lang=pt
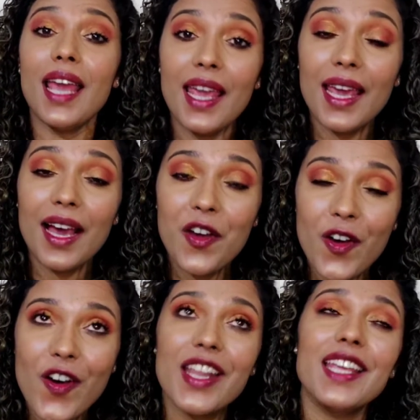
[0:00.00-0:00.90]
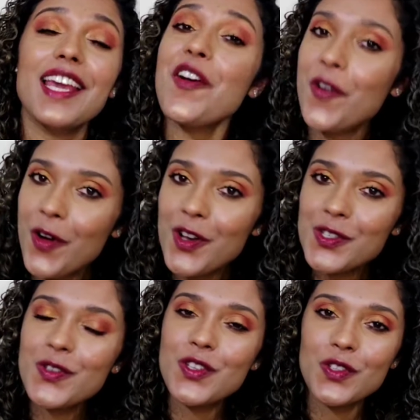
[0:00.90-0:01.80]
E agora, em
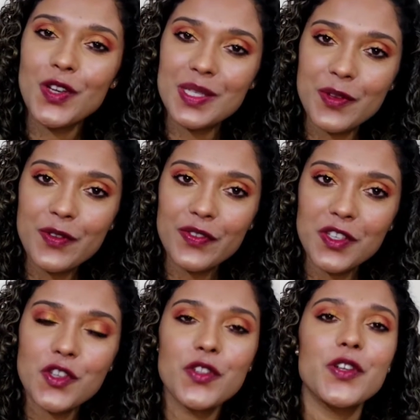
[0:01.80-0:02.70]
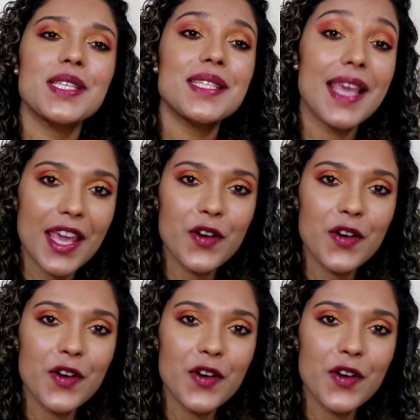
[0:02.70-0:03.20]
agosto de 2022,